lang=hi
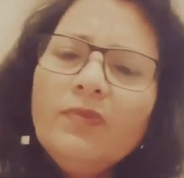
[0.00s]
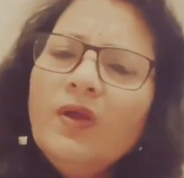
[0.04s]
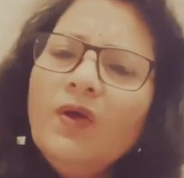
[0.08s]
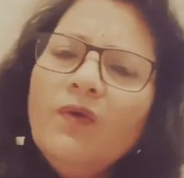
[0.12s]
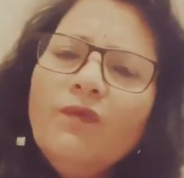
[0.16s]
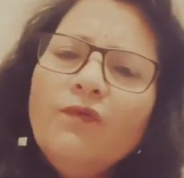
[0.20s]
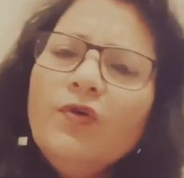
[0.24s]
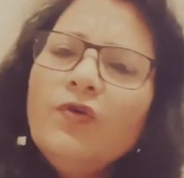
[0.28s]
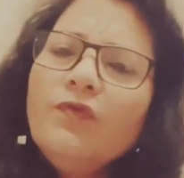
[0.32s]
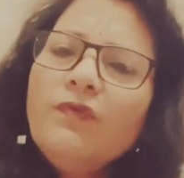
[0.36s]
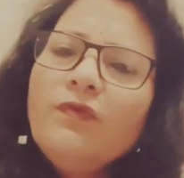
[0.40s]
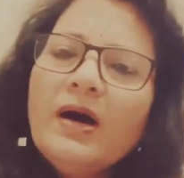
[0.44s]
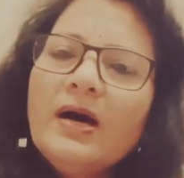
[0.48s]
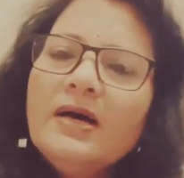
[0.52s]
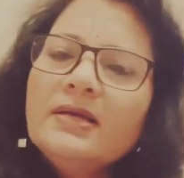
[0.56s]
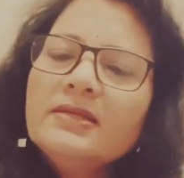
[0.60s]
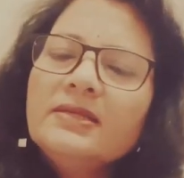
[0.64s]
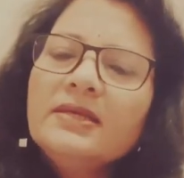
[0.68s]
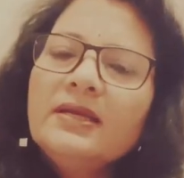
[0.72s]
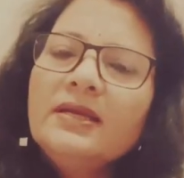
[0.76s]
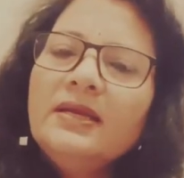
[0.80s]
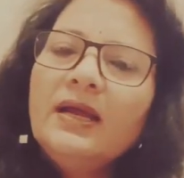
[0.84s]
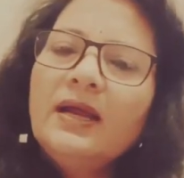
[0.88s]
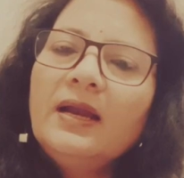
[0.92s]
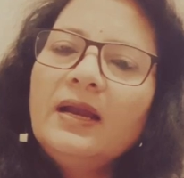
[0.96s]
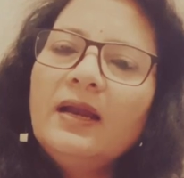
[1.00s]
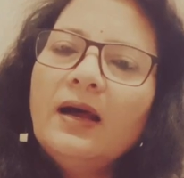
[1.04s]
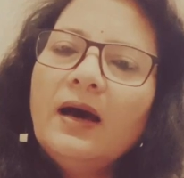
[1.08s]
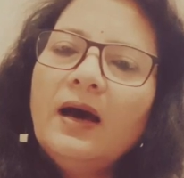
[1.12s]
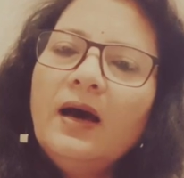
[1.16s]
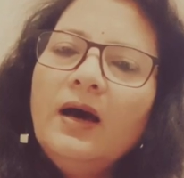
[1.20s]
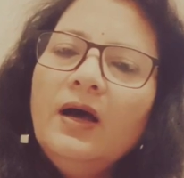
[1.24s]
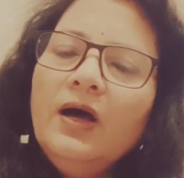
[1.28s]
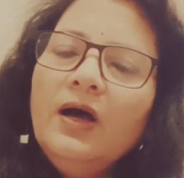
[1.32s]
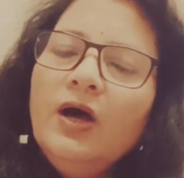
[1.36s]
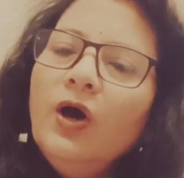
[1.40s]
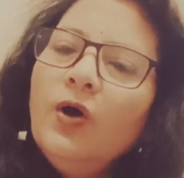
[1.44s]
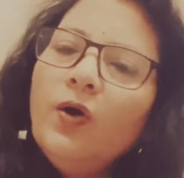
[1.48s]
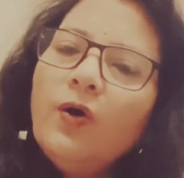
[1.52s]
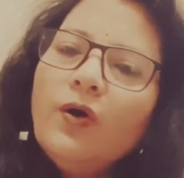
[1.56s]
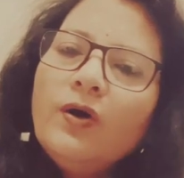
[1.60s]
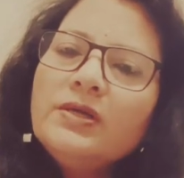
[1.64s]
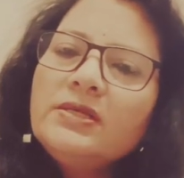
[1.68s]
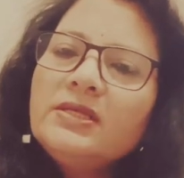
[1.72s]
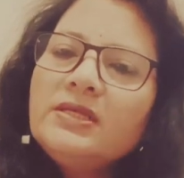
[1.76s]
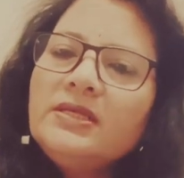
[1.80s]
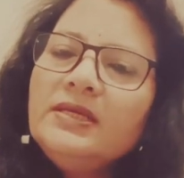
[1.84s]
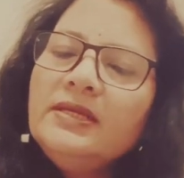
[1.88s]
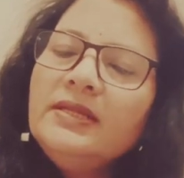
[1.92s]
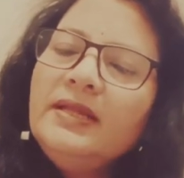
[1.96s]
वो वहाँ से निकला और
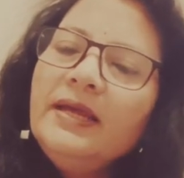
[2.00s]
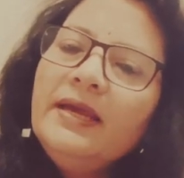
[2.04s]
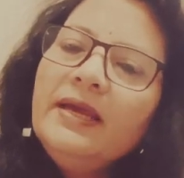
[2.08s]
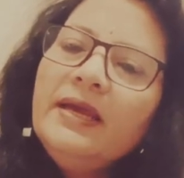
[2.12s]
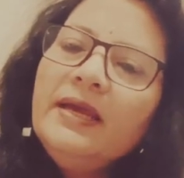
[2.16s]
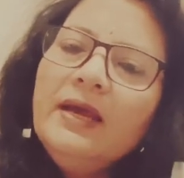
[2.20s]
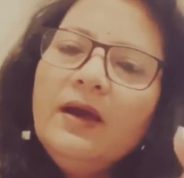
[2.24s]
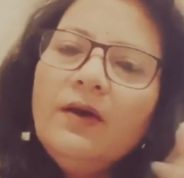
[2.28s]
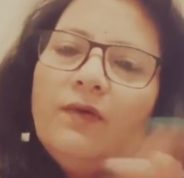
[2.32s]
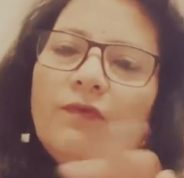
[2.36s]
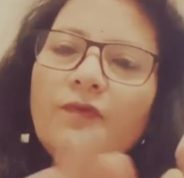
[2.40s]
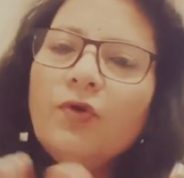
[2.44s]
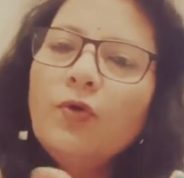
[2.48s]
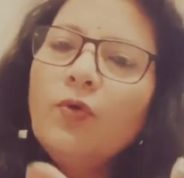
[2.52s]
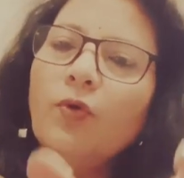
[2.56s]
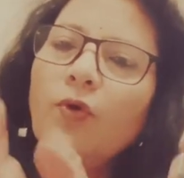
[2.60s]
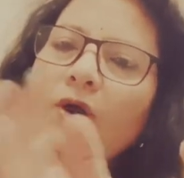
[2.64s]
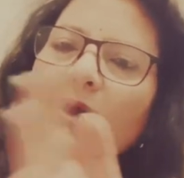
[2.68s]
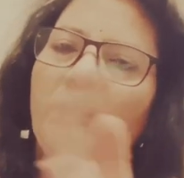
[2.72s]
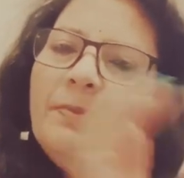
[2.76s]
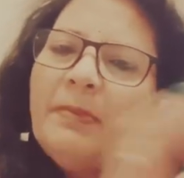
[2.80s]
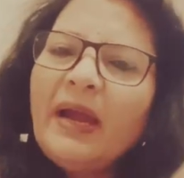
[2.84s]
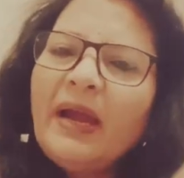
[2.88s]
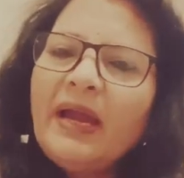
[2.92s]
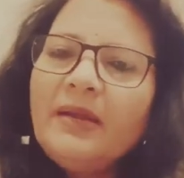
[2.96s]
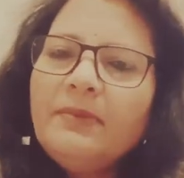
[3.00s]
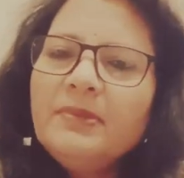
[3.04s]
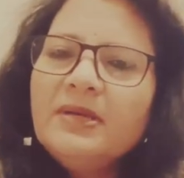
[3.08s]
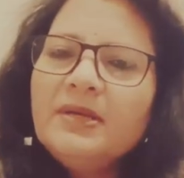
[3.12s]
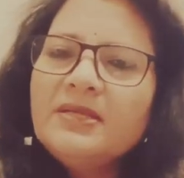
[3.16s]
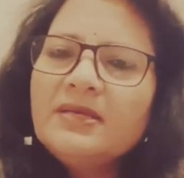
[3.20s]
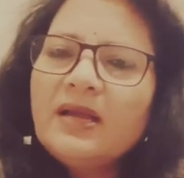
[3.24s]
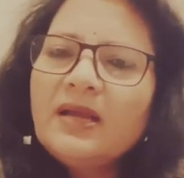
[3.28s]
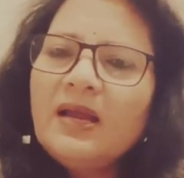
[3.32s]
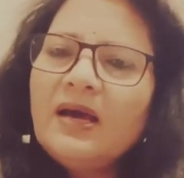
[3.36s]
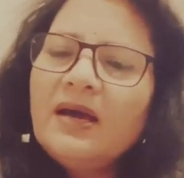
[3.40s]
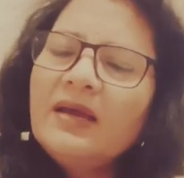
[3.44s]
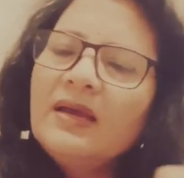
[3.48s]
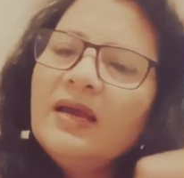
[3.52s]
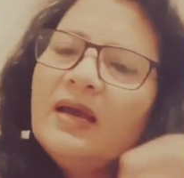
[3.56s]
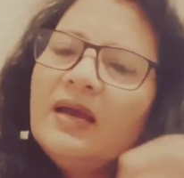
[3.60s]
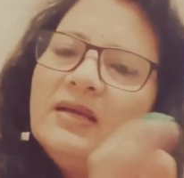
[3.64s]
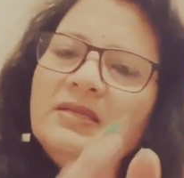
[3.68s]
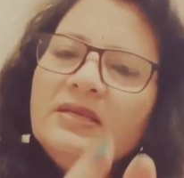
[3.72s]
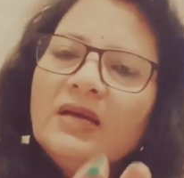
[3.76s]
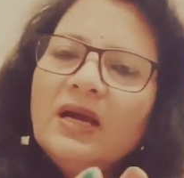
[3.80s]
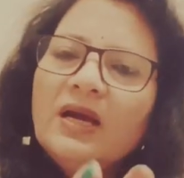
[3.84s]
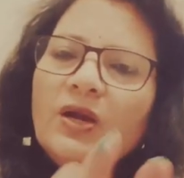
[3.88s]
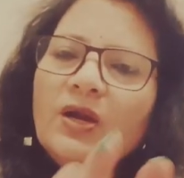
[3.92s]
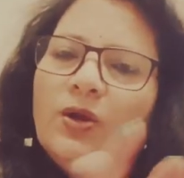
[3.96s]
सीधे वो गोल्ड माइन में चला गया
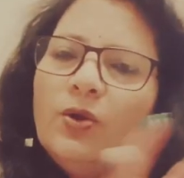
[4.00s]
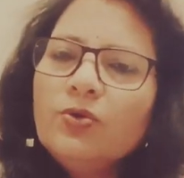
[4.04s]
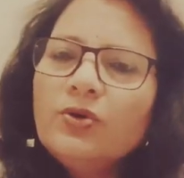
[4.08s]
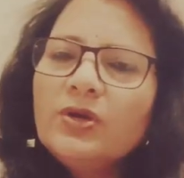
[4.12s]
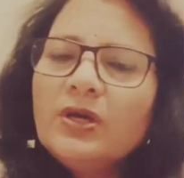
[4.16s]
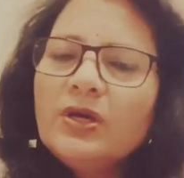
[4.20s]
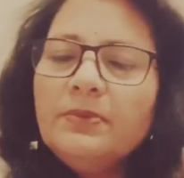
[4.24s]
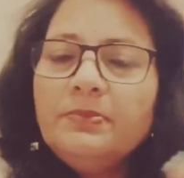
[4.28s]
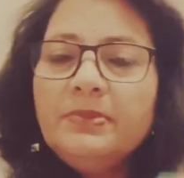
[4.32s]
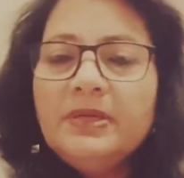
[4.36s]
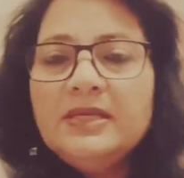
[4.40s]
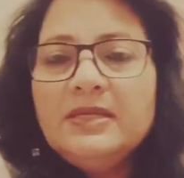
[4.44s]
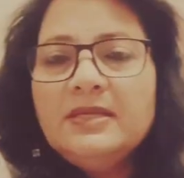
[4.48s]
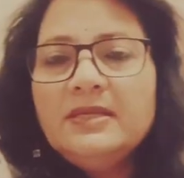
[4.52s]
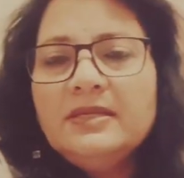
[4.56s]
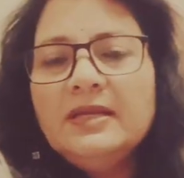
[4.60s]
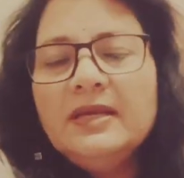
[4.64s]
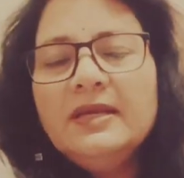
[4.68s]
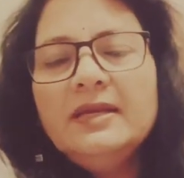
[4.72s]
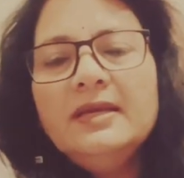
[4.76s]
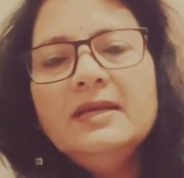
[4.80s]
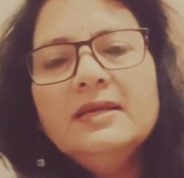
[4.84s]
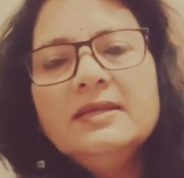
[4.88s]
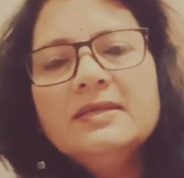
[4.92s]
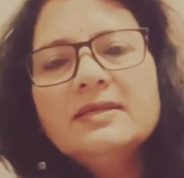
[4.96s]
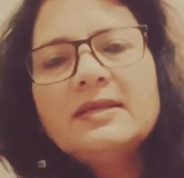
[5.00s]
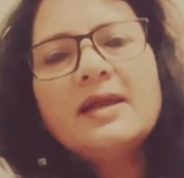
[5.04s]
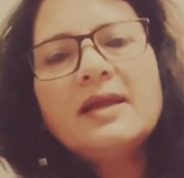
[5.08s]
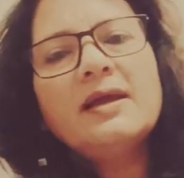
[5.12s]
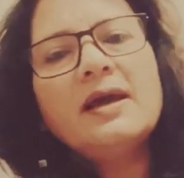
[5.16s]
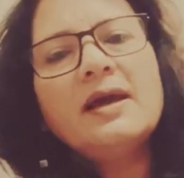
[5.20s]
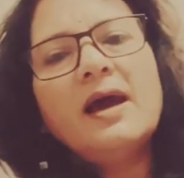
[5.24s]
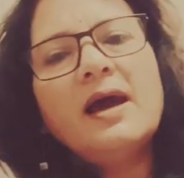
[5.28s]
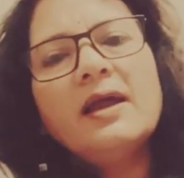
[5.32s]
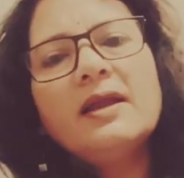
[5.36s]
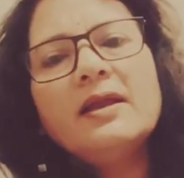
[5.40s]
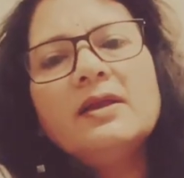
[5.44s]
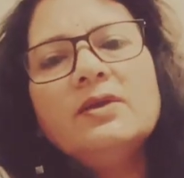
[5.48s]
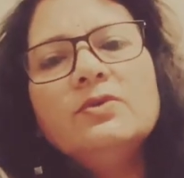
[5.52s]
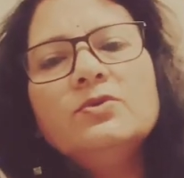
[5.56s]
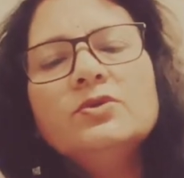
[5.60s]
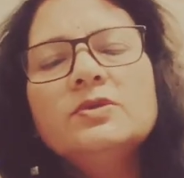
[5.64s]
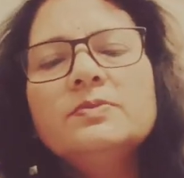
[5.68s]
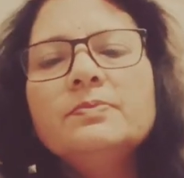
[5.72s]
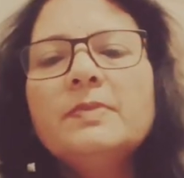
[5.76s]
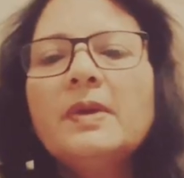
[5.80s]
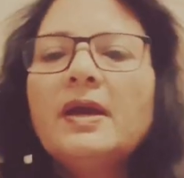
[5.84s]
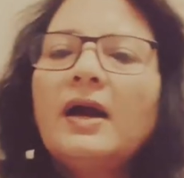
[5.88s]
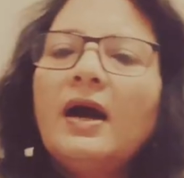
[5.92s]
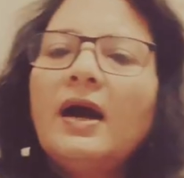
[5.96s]
जंगलों के बीच थी सरकार ने
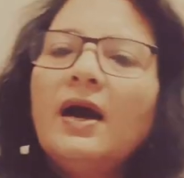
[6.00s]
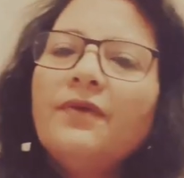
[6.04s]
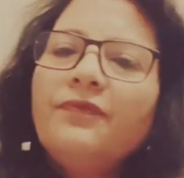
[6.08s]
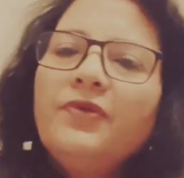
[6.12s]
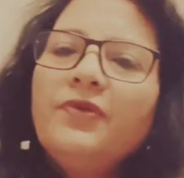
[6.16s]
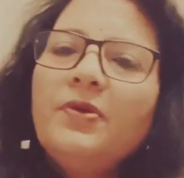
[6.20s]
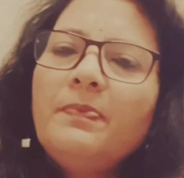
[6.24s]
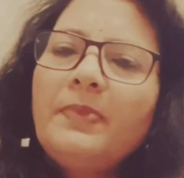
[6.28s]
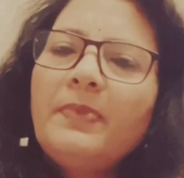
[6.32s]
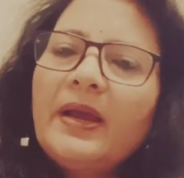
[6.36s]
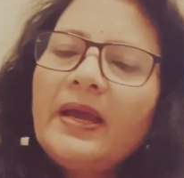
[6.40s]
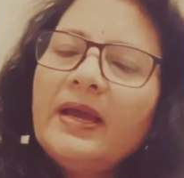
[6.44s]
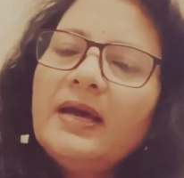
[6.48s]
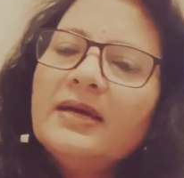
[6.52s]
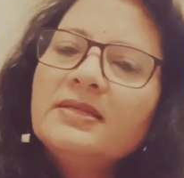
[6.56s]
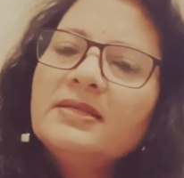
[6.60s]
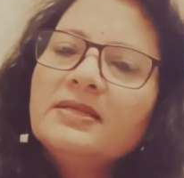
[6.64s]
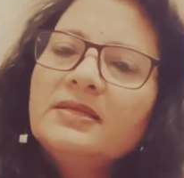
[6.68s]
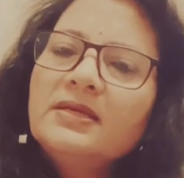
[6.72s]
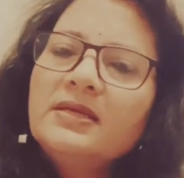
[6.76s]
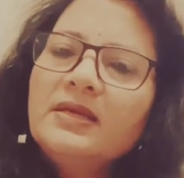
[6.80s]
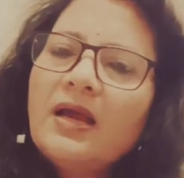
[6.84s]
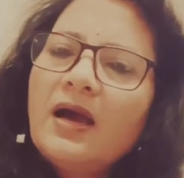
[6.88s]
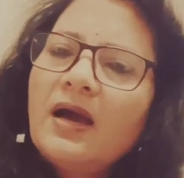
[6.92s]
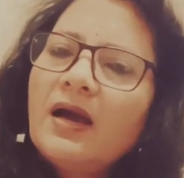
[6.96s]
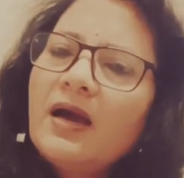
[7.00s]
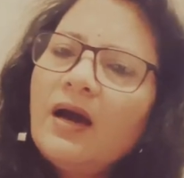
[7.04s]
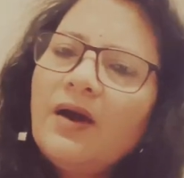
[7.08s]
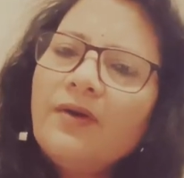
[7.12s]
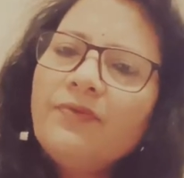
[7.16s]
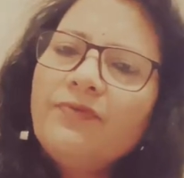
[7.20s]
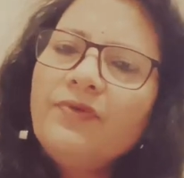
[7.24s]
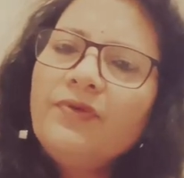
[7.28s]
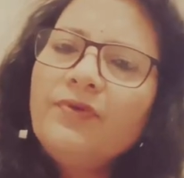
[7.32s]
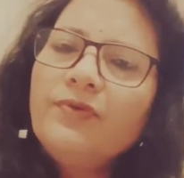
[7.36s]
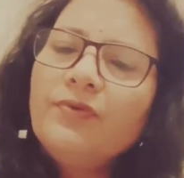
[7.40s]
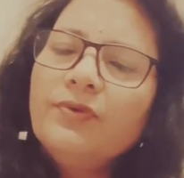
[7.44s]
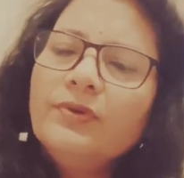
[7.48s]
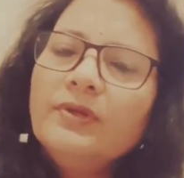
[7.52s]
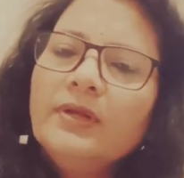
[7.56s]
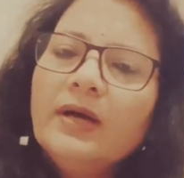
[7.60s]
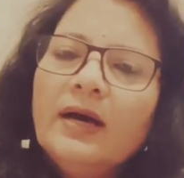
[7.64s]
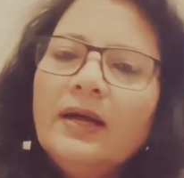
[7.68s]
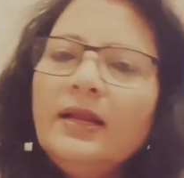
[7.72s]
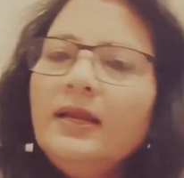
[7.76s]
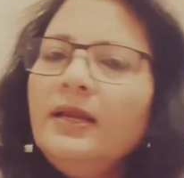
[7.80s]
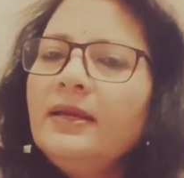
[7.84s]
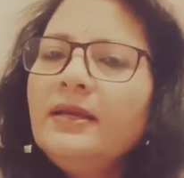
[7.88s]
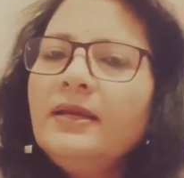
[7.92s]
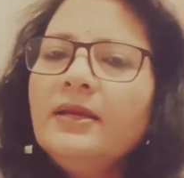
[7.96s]
उसमें काफ़ी प्रयास किया काफ़ी खोदा
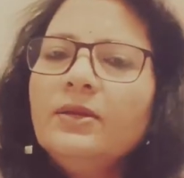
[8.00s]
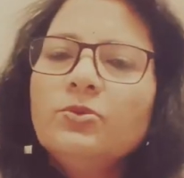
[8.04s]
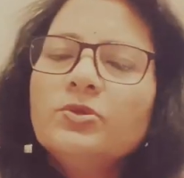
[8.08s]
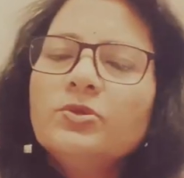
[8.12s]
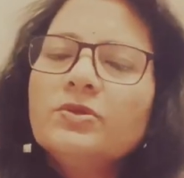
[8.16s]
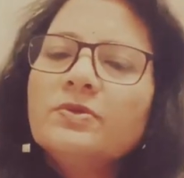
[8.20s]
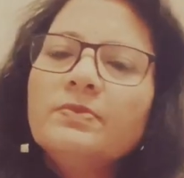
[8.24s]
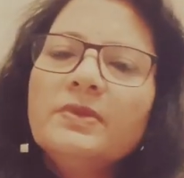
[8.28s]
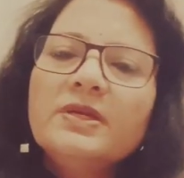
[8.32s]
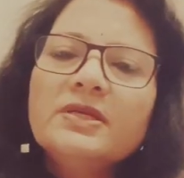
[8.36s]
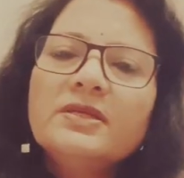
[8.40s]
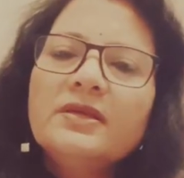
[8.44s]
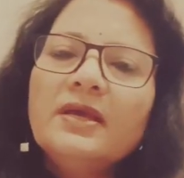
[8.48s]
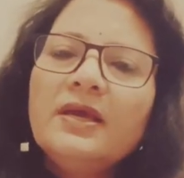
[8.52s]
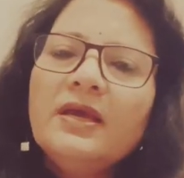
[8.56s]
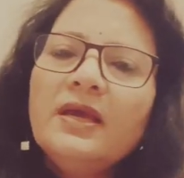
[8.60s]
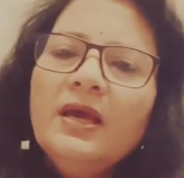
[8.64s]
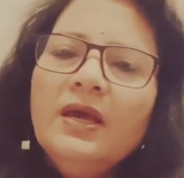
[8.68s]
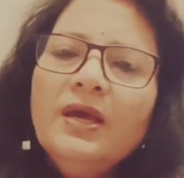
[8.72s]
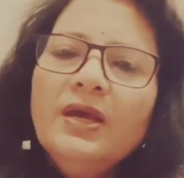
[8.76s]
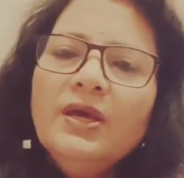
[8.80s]
लेकिन उसमें से